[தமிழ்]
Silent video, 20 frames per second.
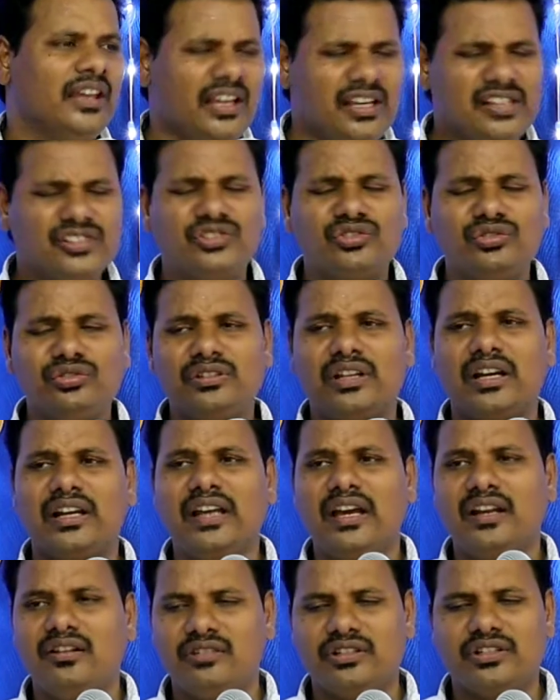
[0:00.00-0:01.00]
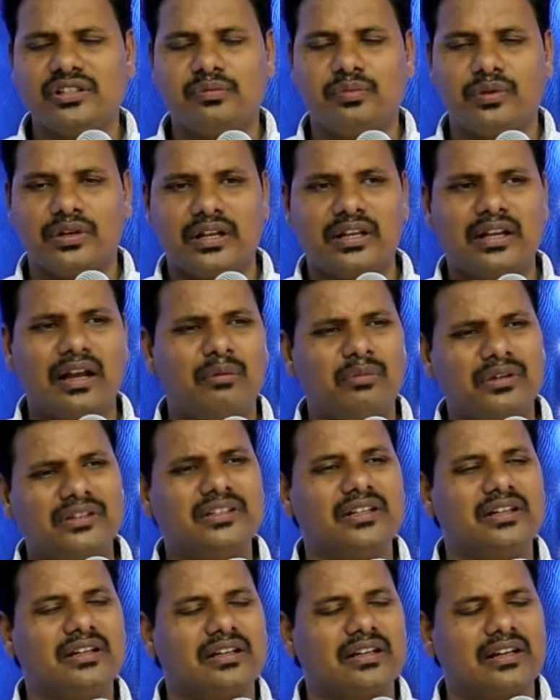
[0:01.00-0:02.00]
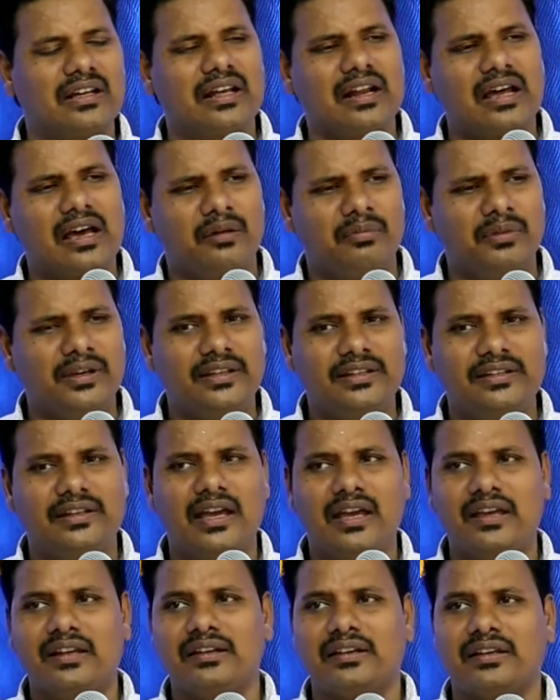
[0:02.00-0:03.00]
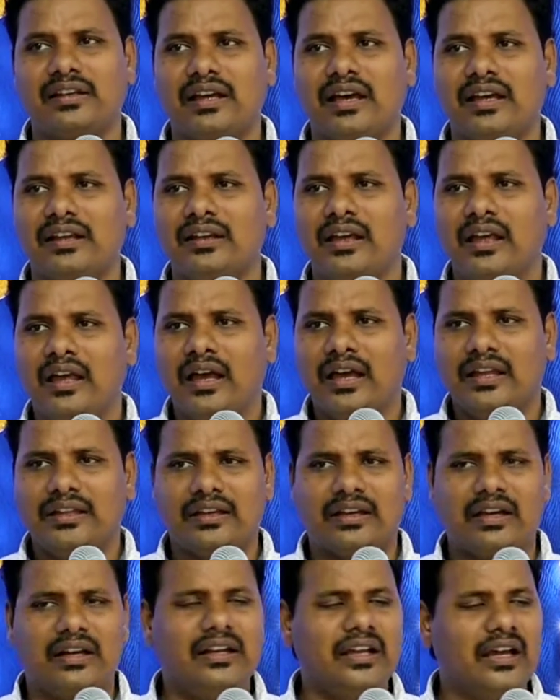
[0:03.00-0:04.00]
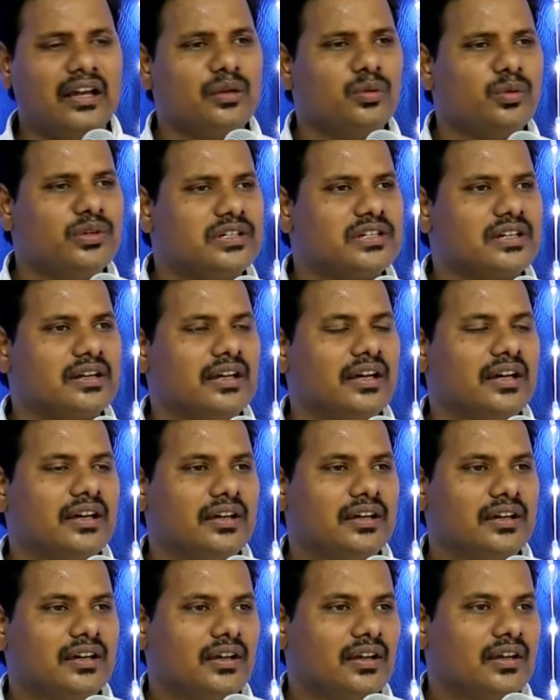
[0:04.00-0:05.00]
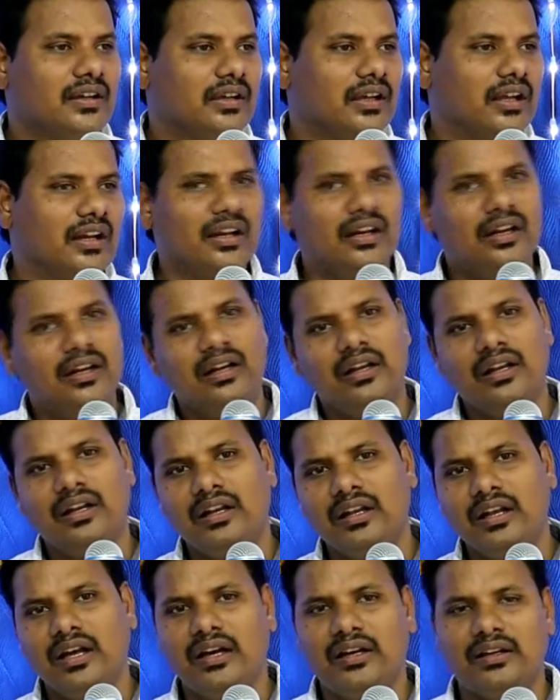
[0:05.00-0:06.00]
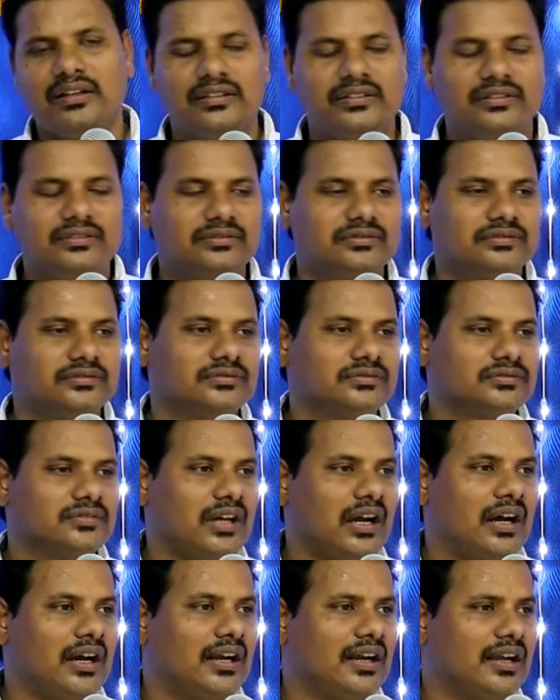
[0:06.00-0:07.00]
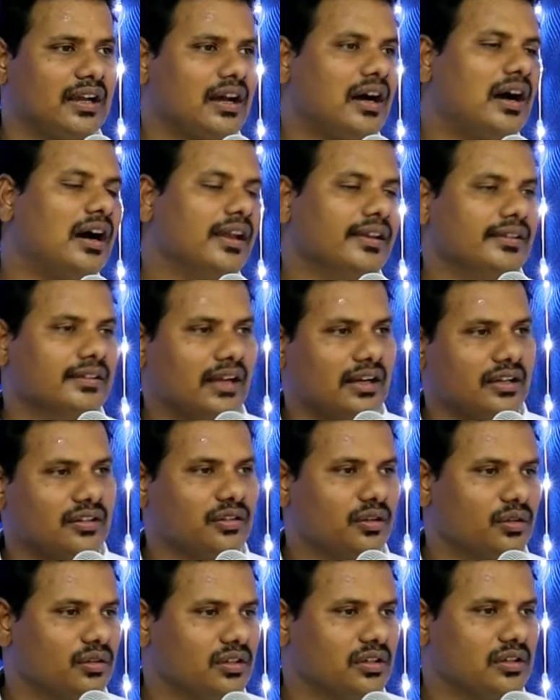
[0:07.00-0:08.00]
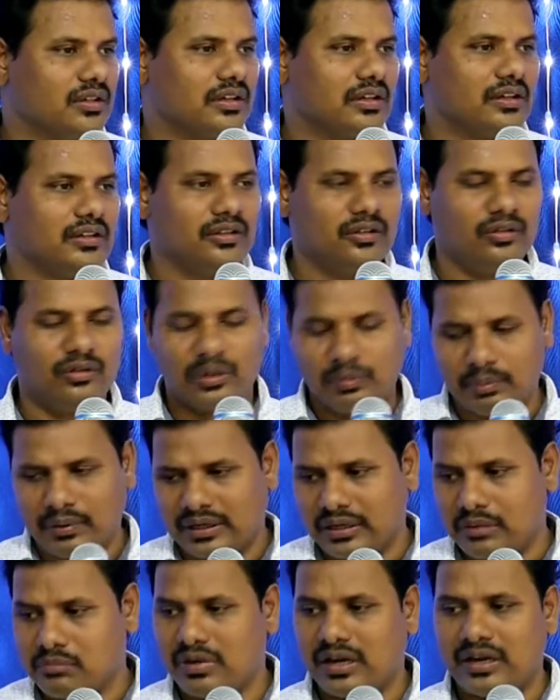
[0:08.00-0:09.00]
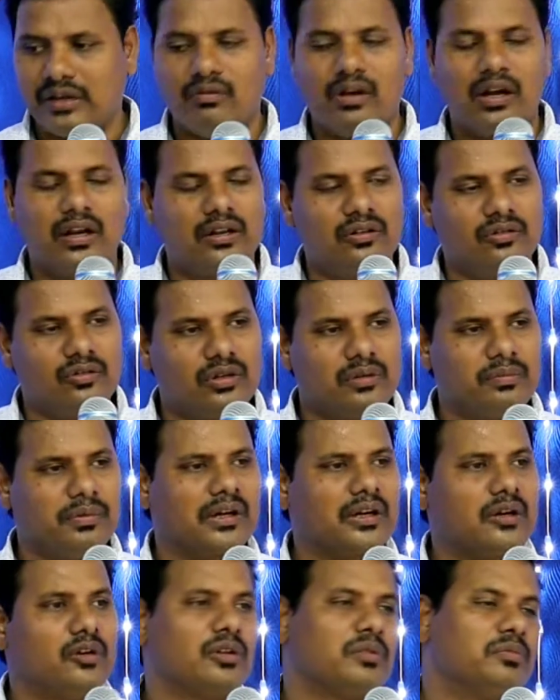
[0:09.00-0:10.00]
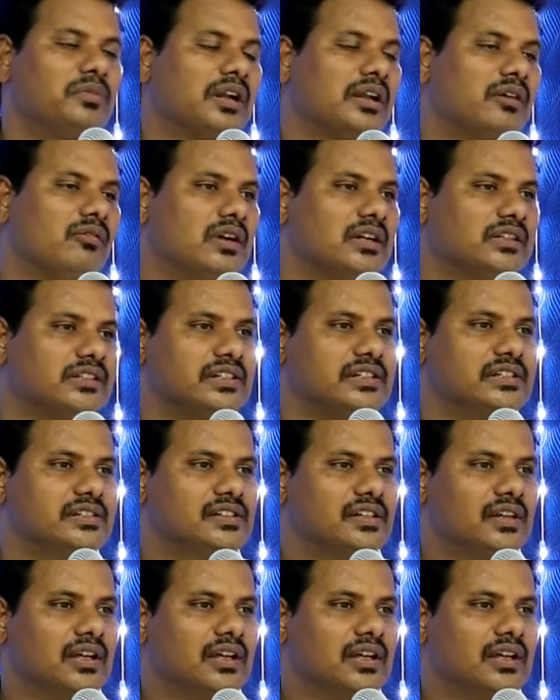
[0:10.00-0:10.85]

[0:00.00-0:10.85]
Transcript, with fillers: ஏசு கல்யாண வீட்டுக்கு போகிறார் அமர்ந்திருக்கிறார் அமைதியாக இருக்கிறார் அந்த கல்யாண வீட்டில் எல்லாம் அழகாய் நடந்து கொண்டிருக்கிறது ஒரு பக்கம் மணவாளன் ஒரு பக்கம் ஒரு மணவாட்டி